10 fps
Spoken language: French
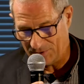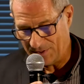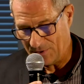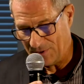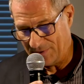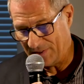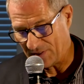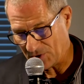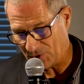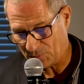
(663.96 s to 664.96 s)
euh, des
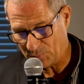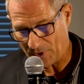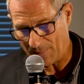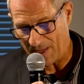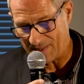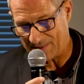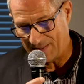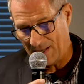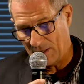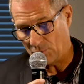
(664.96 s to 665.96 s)
agences pour les mèzes,
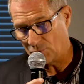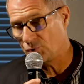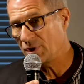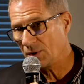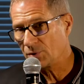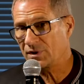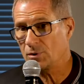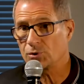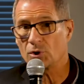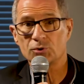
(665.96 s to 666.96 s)
conjuguée aussi
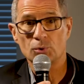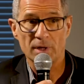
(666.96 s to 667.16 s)
aux tensions